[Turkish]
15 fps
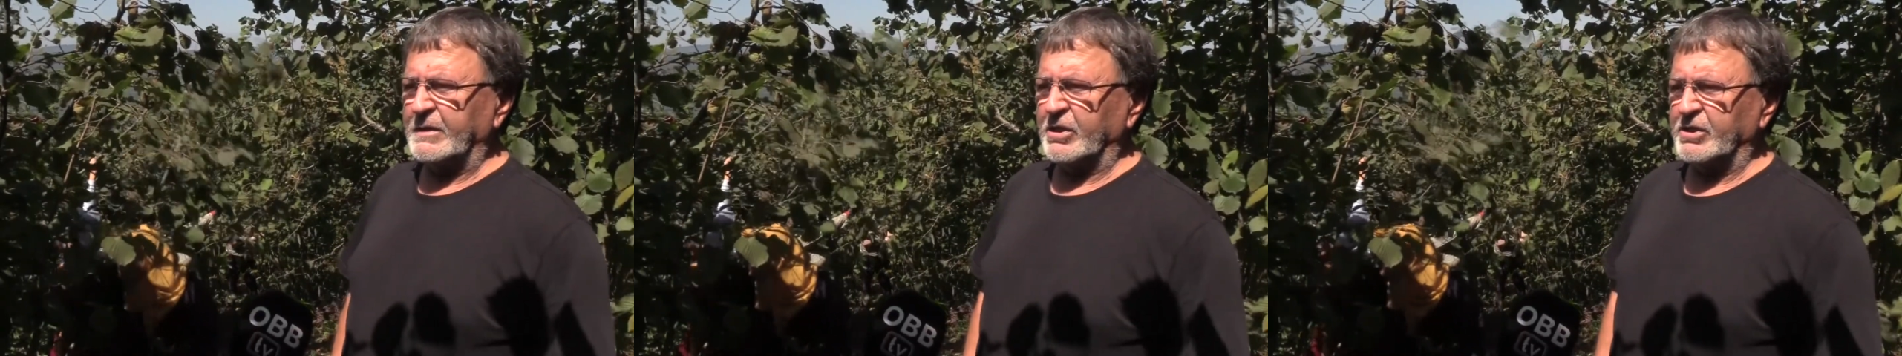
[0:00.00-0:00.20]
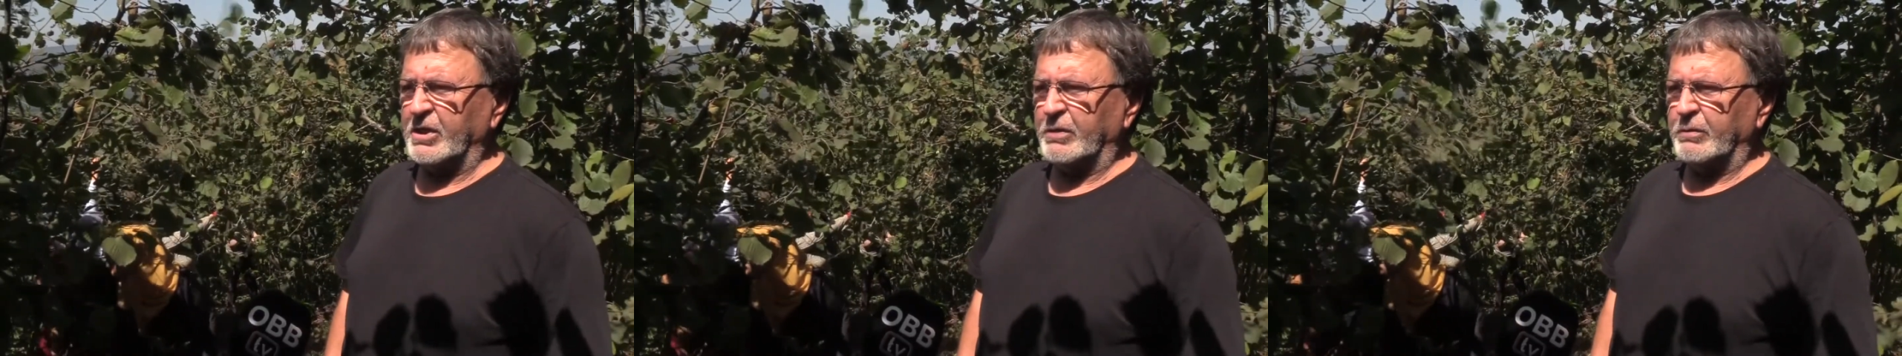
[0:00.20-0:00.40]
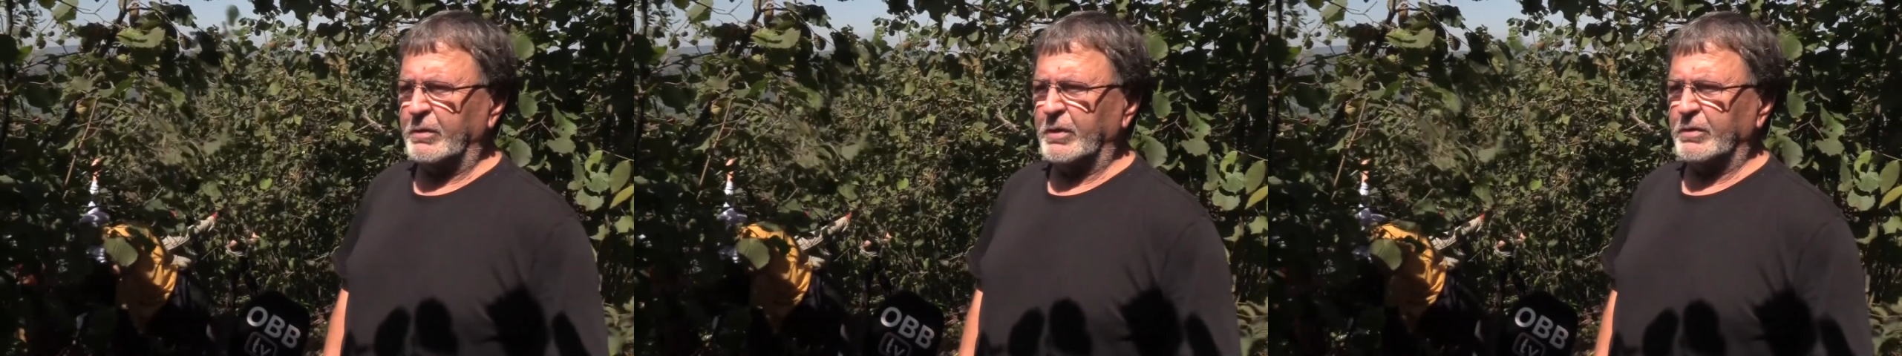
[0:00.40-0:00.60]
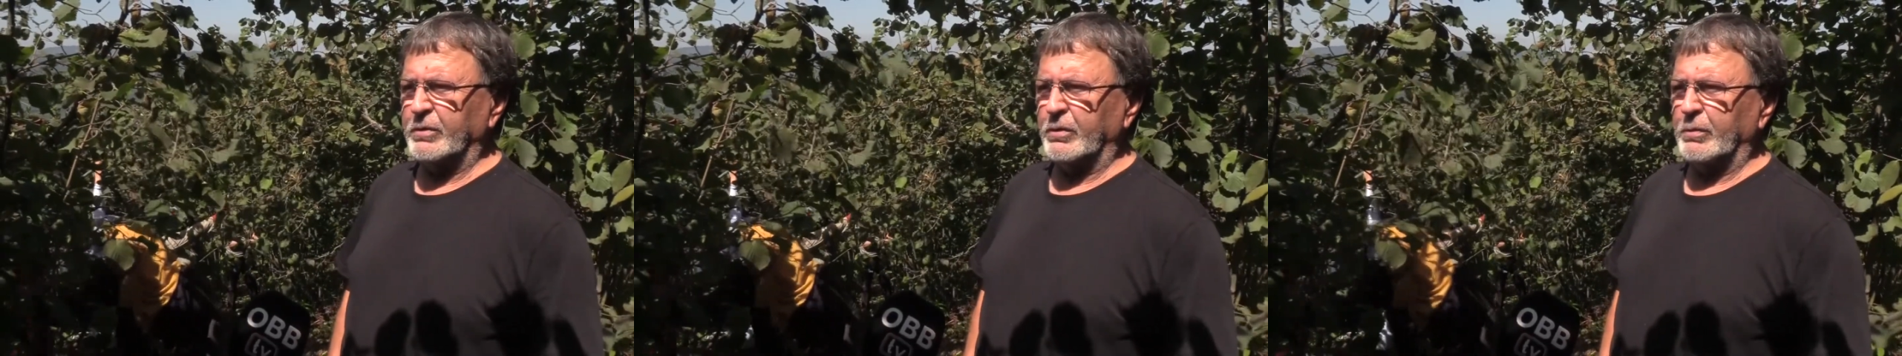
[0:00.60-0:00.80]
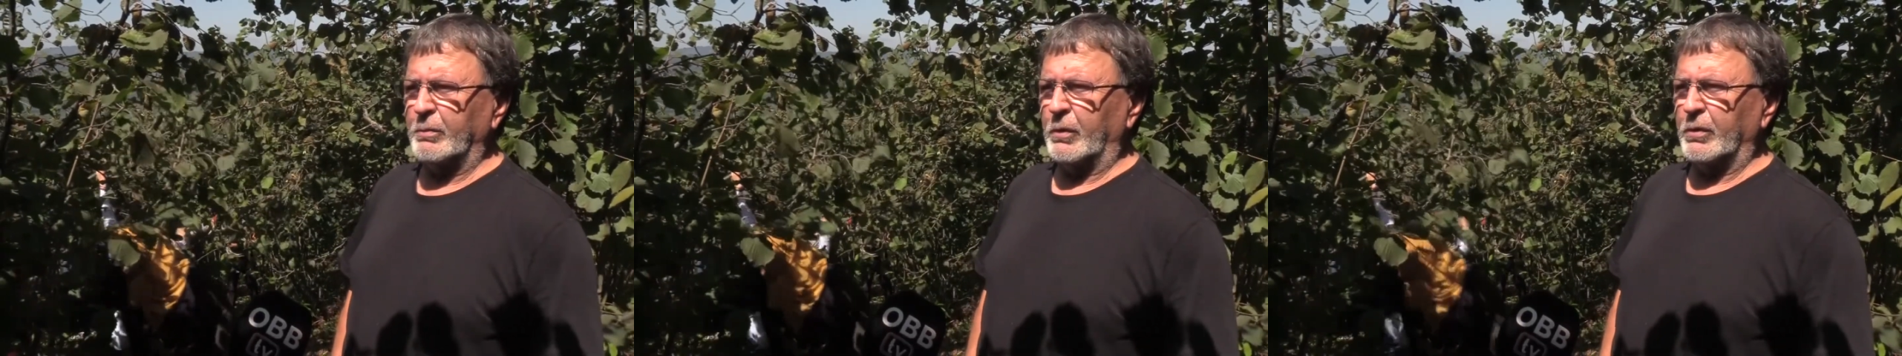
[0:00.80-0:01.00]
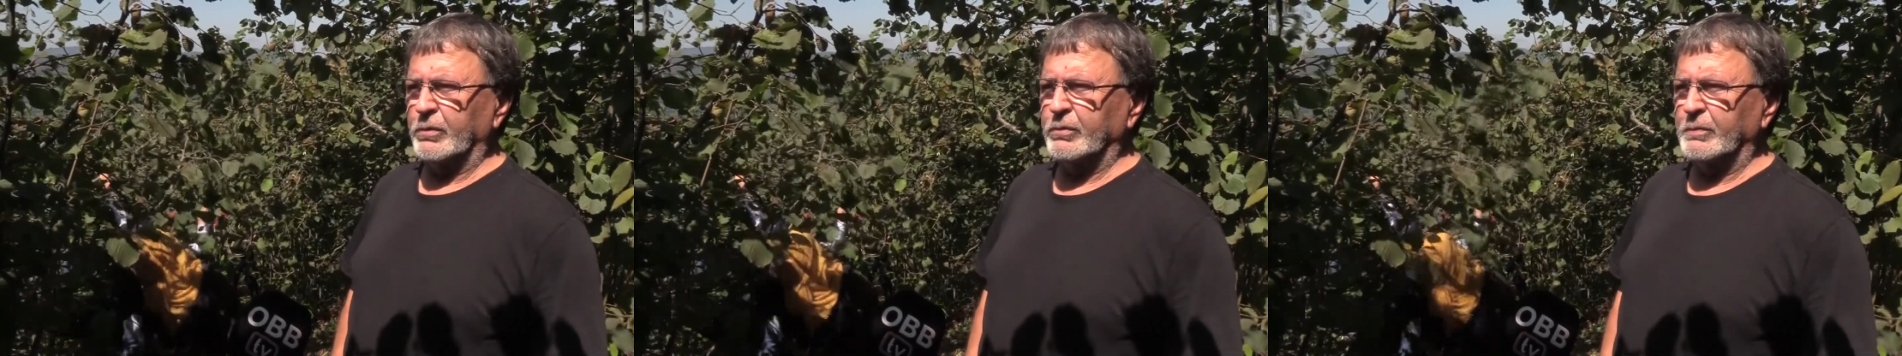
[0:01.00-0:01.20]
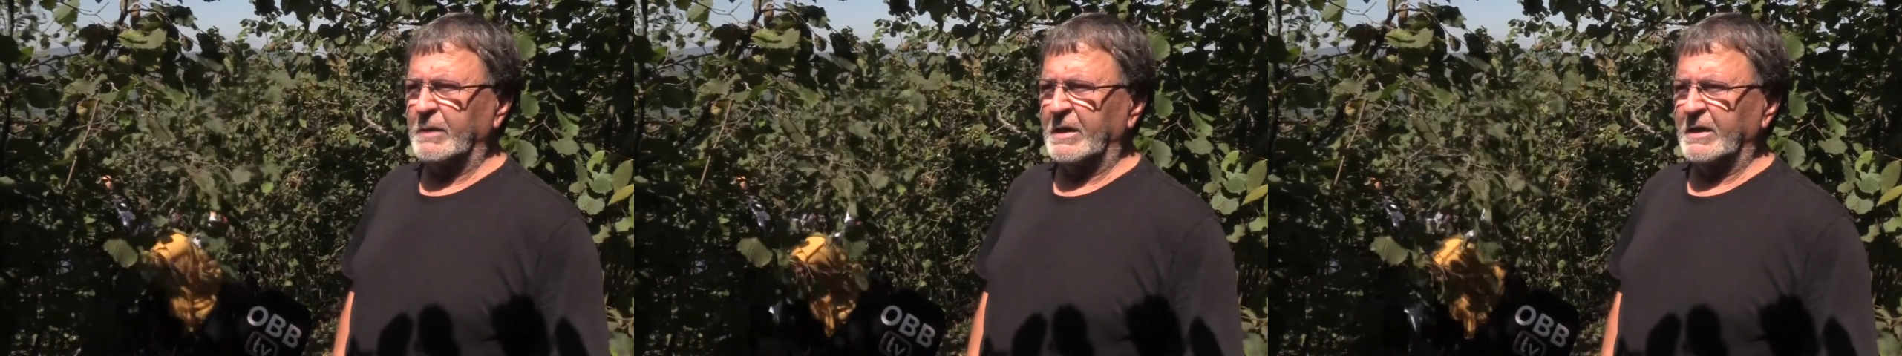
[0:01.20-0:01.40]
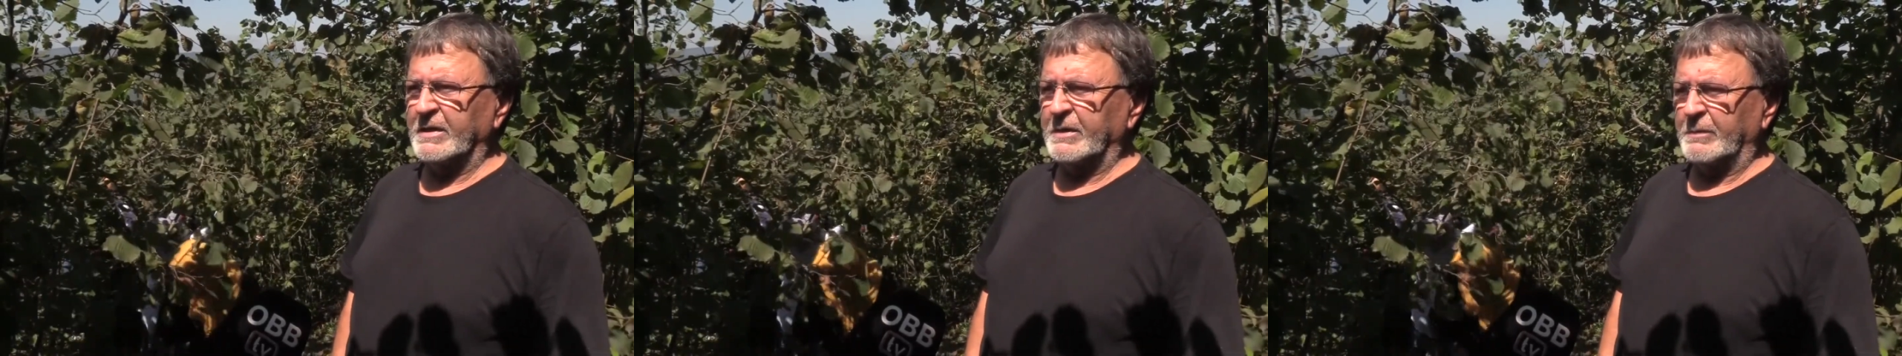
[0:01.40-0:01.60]
teşekkür ediyorum Ordu
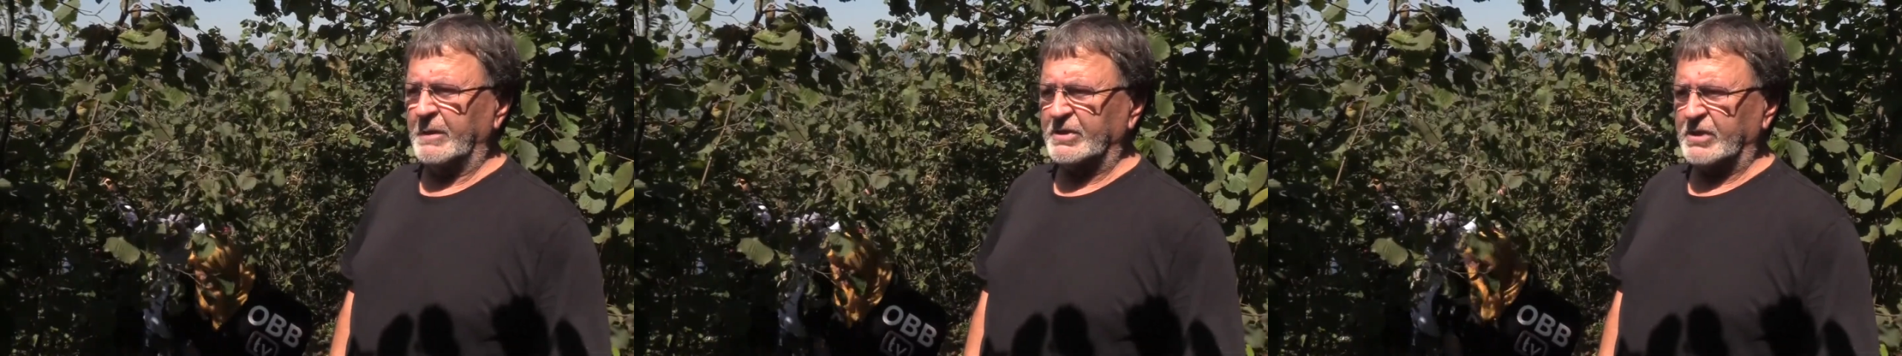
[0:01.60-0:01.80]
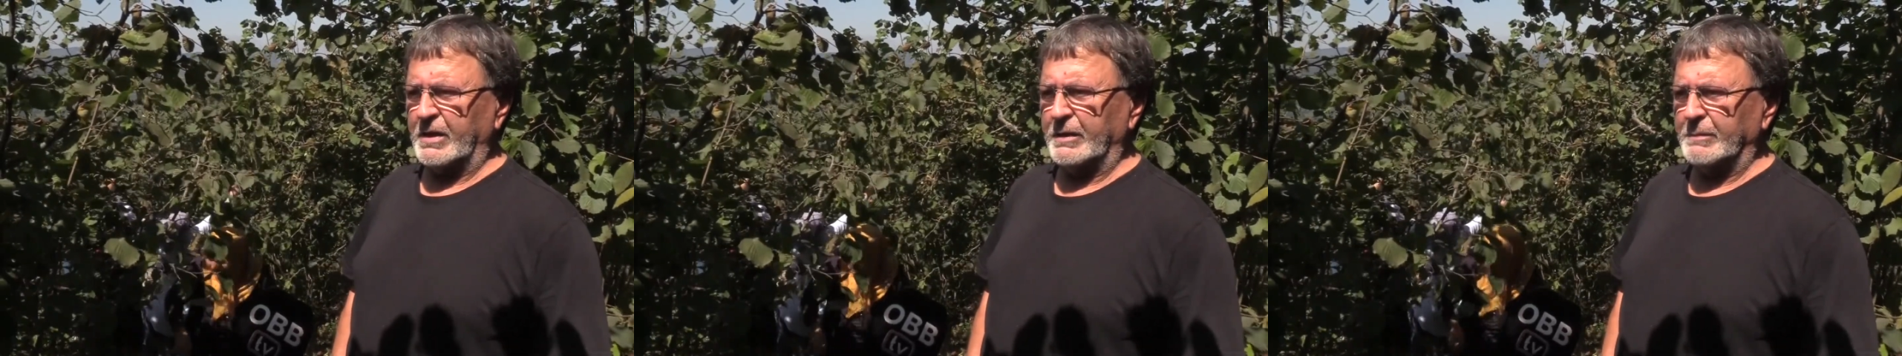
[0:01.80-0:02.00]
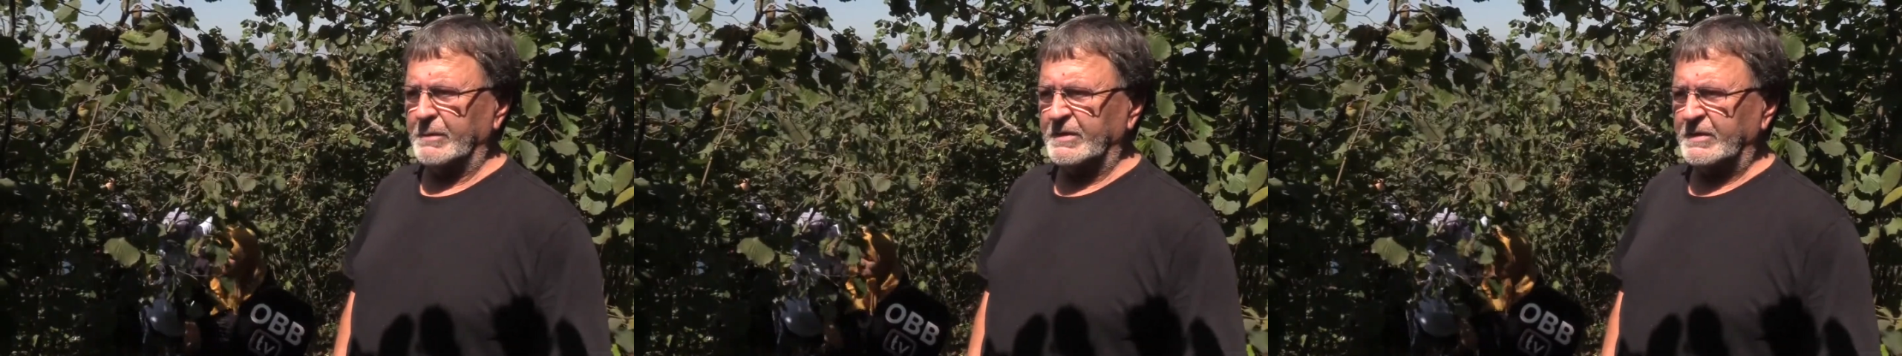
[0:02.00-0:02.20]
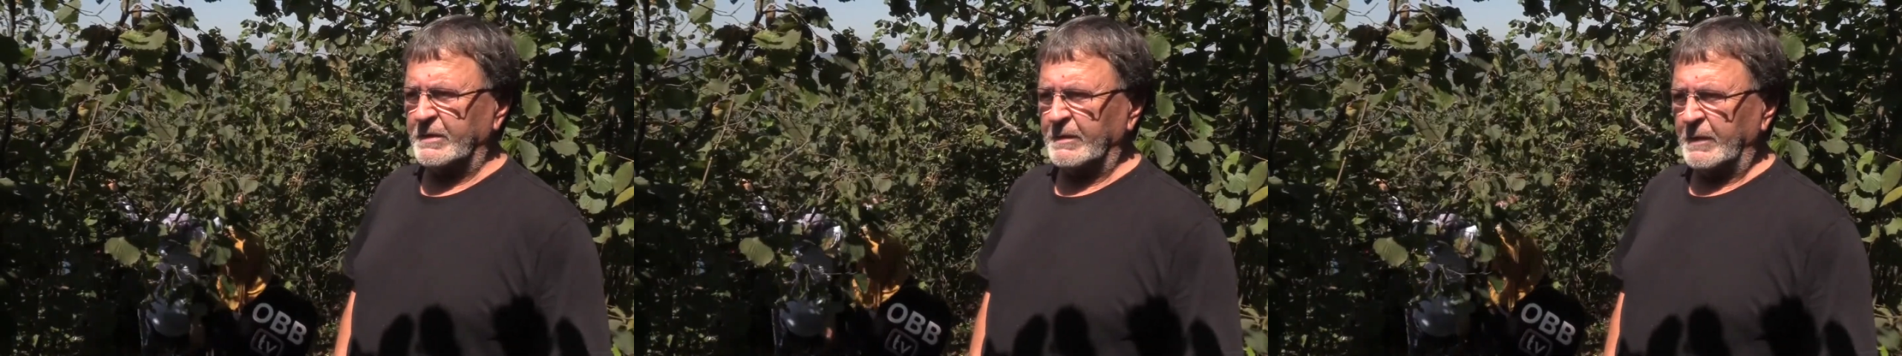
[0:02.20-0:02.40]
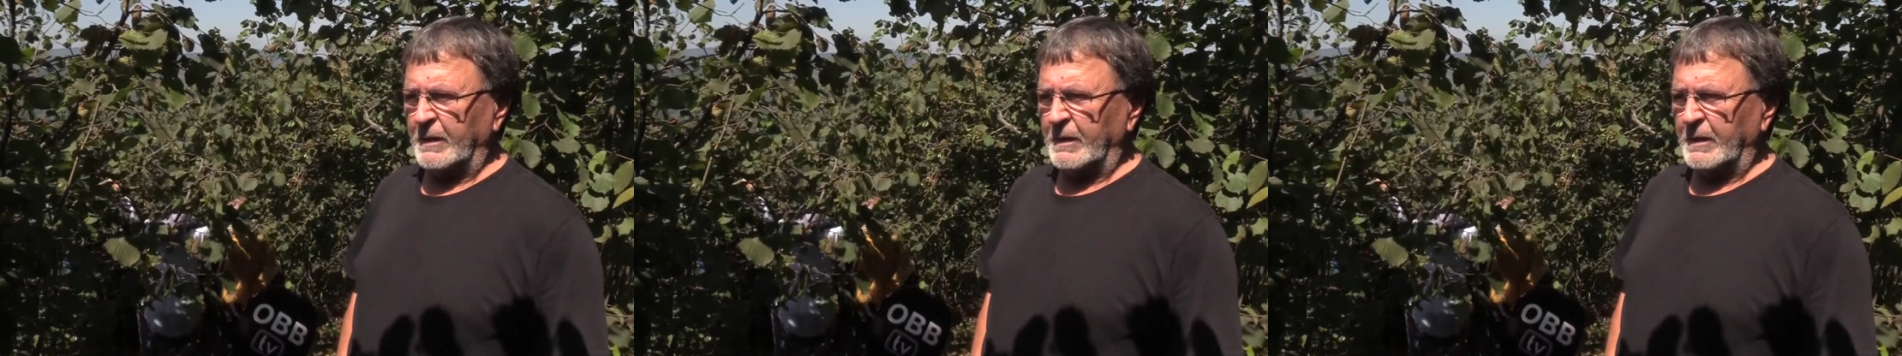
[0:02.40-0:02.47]
Belediye Başkanımız,